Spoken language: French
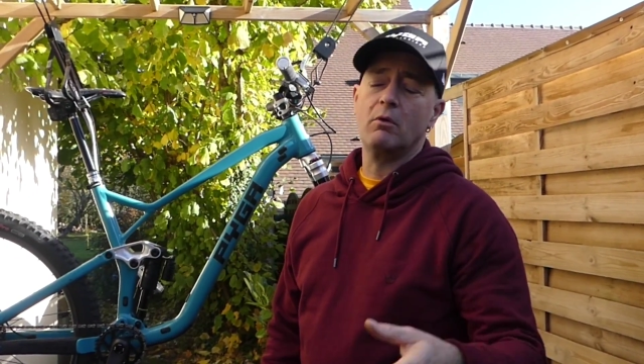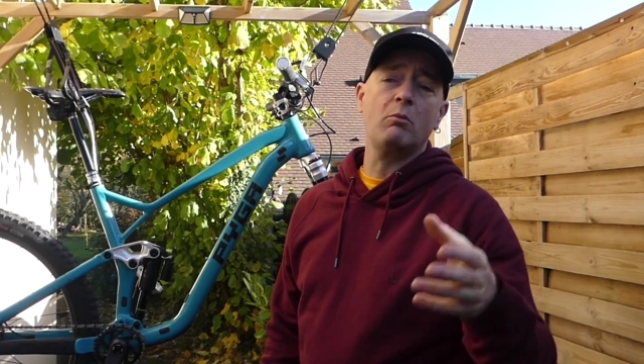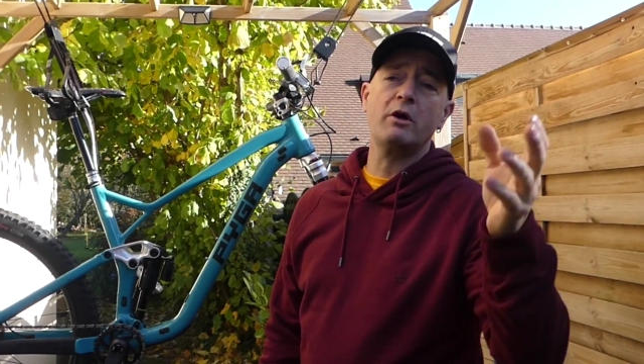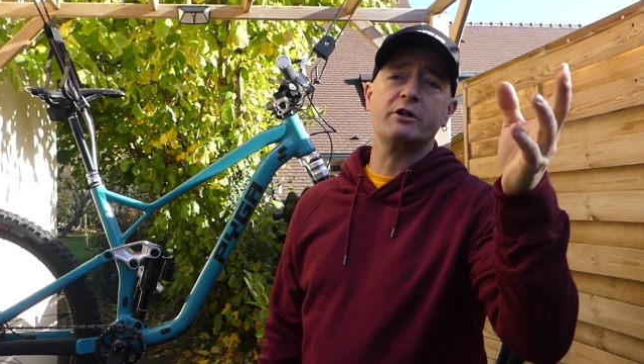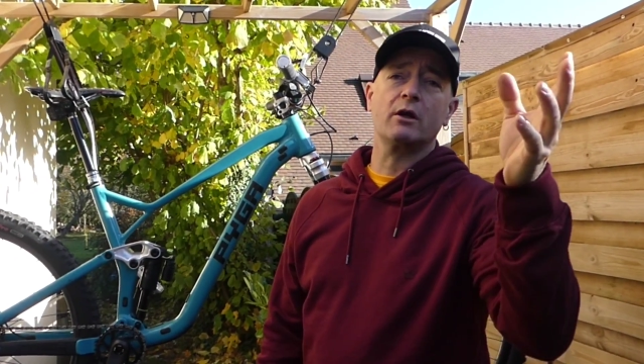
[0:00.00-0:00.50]

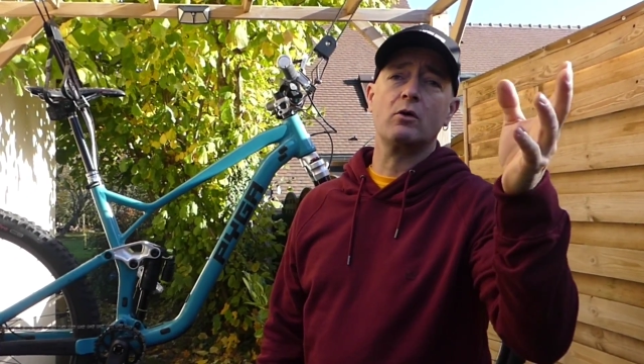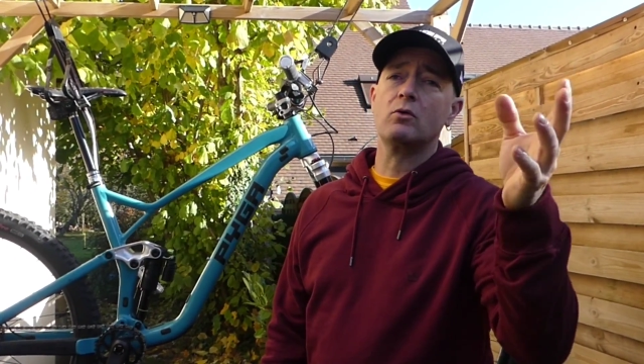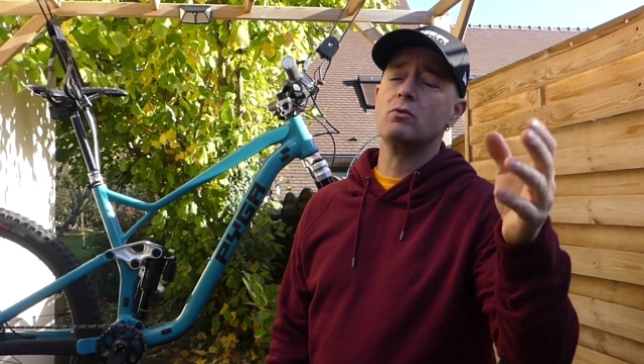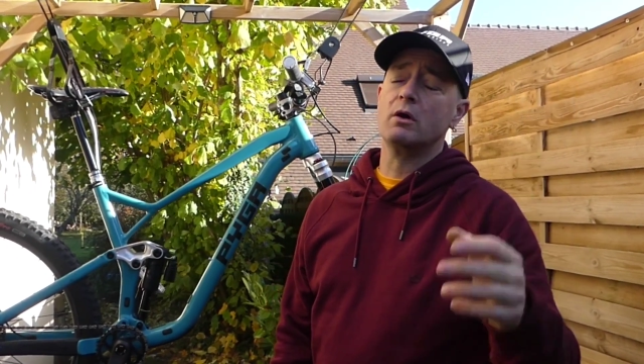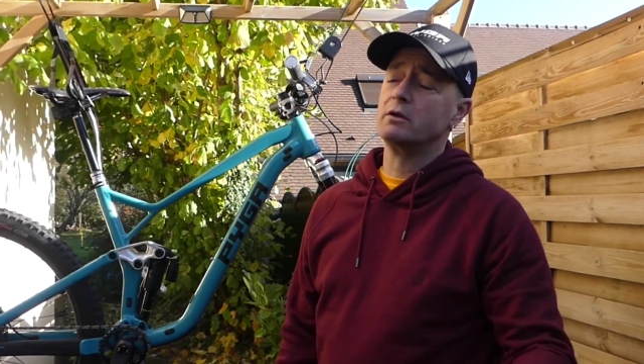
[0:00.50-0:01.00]
moi j'ai un
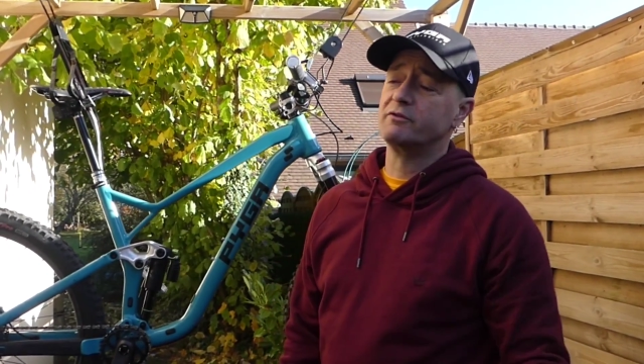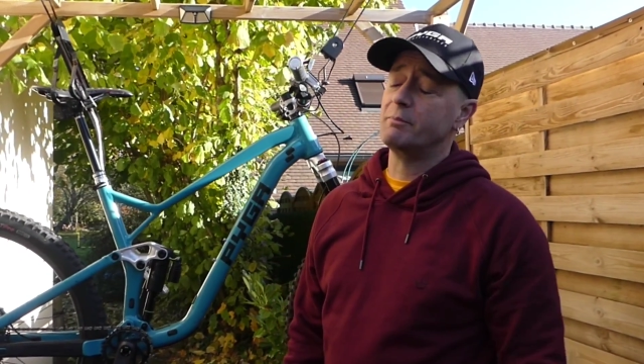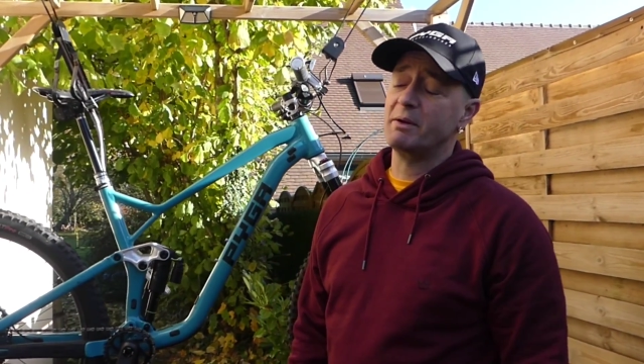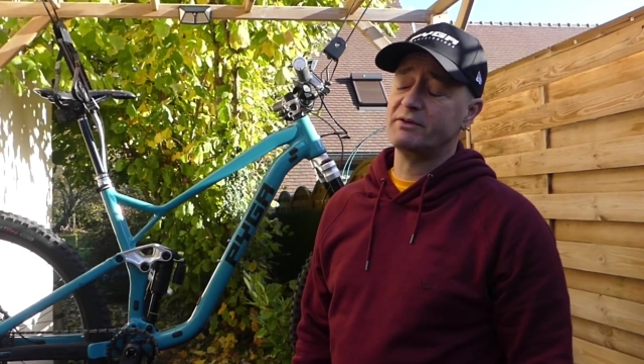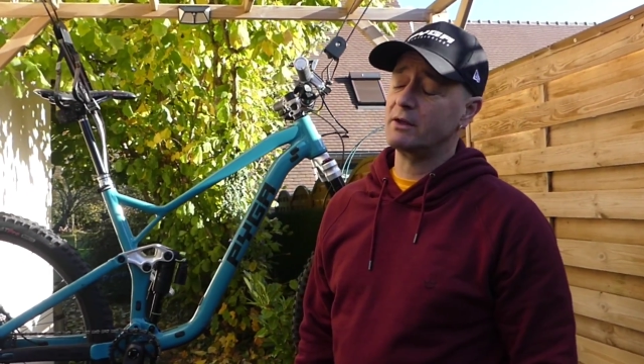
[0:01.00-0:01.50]
kangou, je hein. je
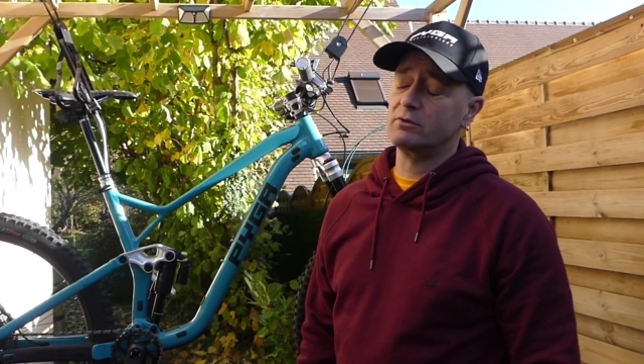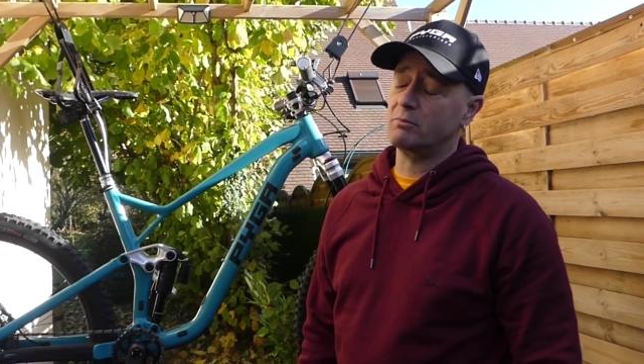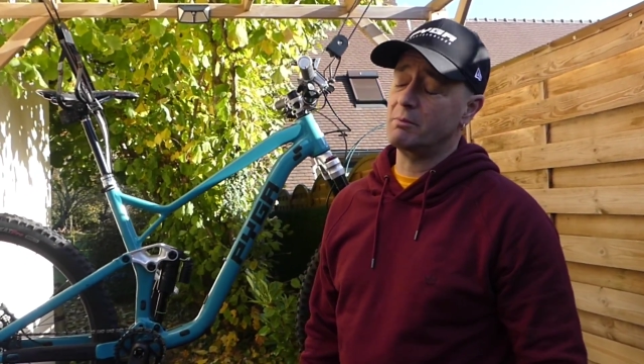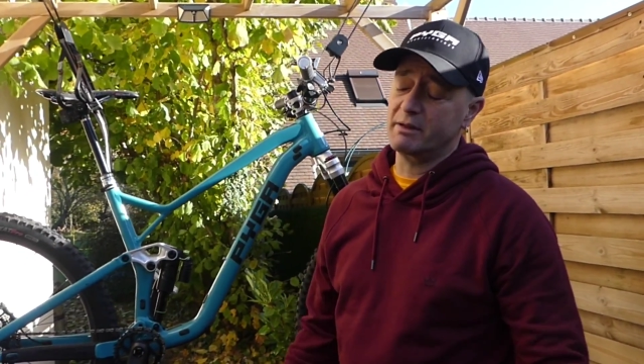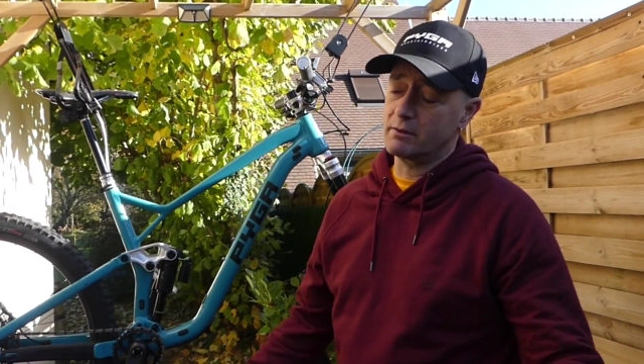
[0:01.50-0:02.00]
fais pas ça
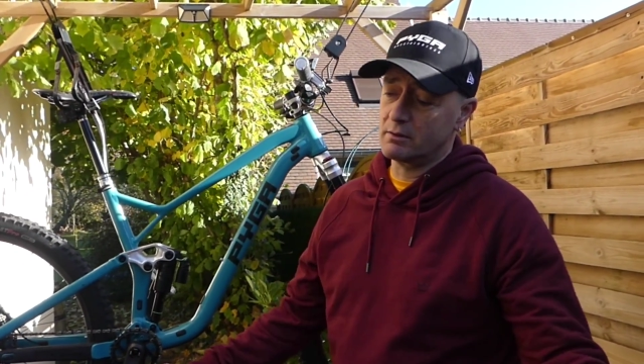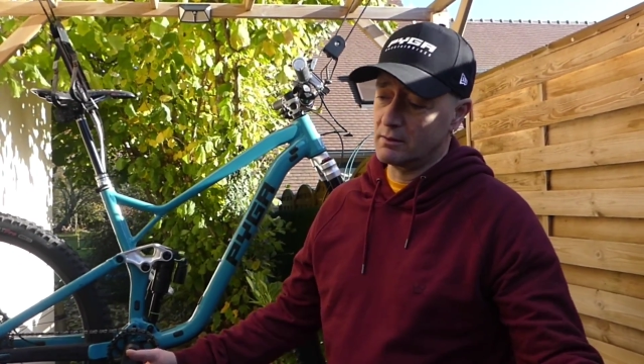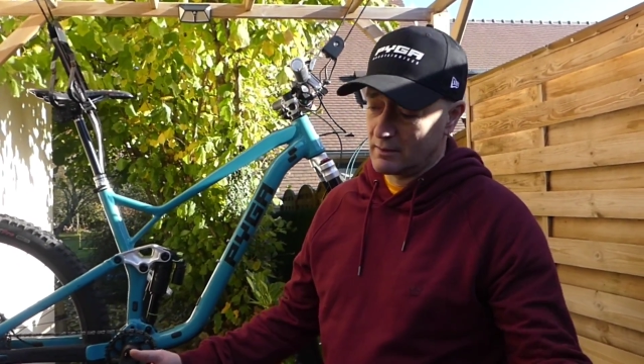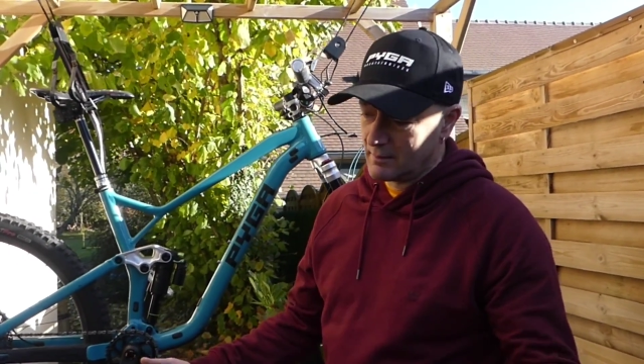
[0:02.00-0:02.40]
sur ma bagnole.